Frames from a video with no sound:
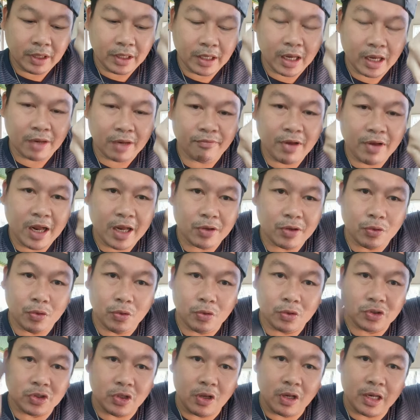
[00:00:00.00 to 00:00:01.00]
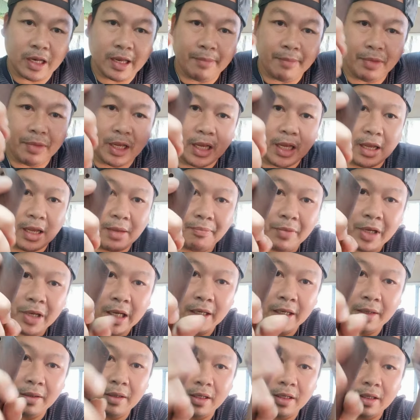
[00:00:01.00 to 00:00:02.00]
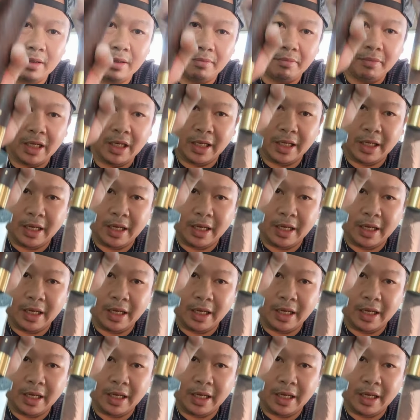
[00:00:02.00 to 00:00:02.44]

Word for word: งานว่างอยู่สองเล่มนะครับ มีดมีด